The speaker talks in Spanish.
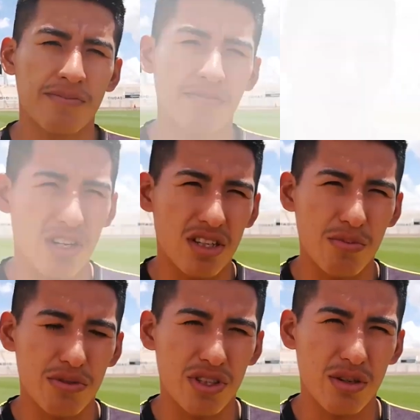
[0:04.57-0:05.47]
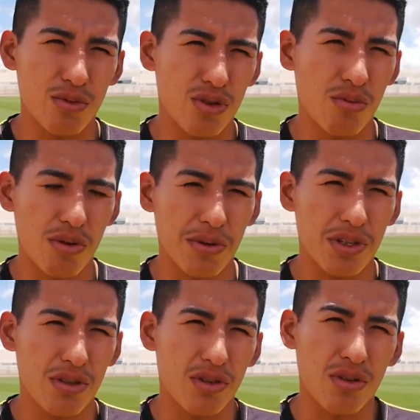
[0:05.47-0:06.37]
Creo que el equipo estaba muy
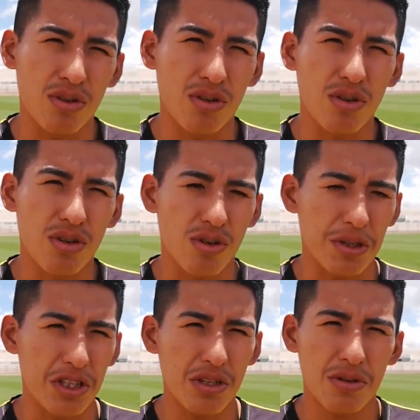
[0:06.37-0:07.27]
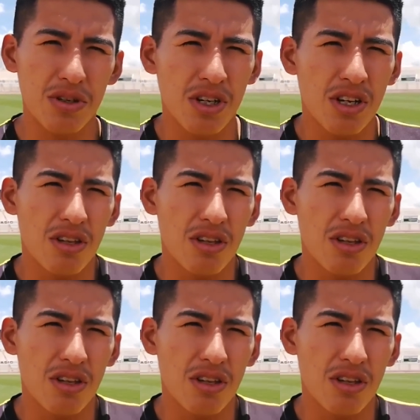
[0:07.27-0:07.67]
comprometido con, con, el objetivo,